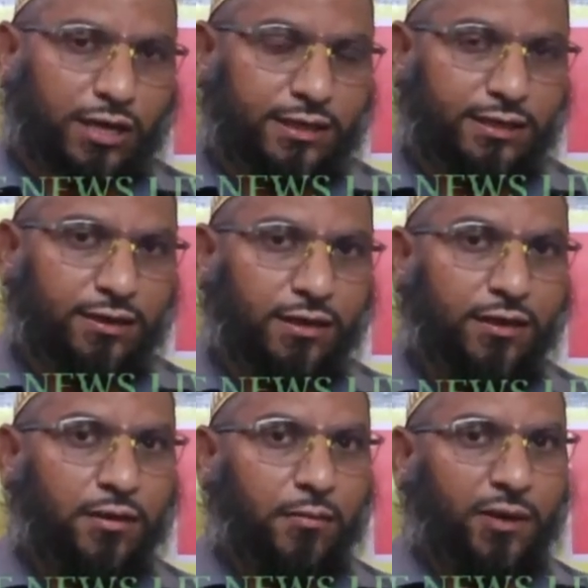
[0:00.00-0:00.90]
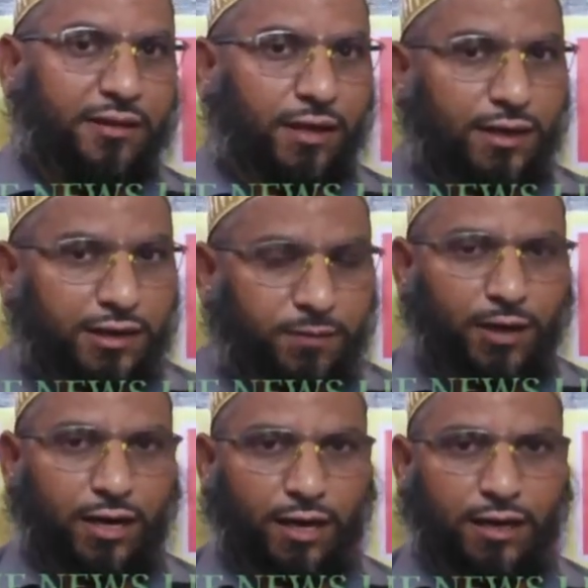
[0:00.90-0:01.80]
जानी पैसा नहीं
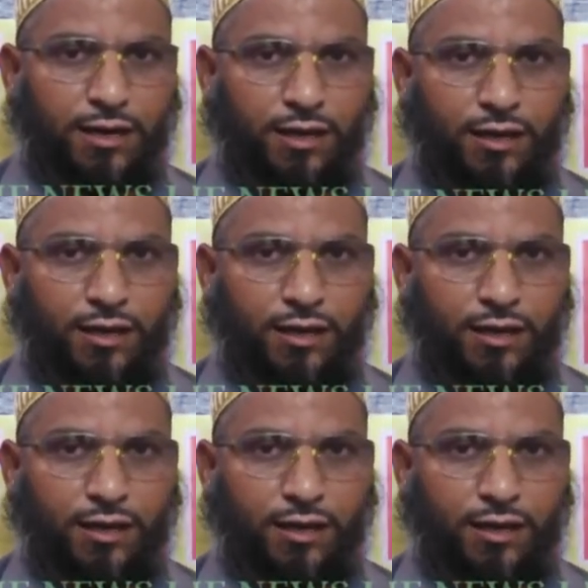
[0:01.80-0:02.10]
भर रहा है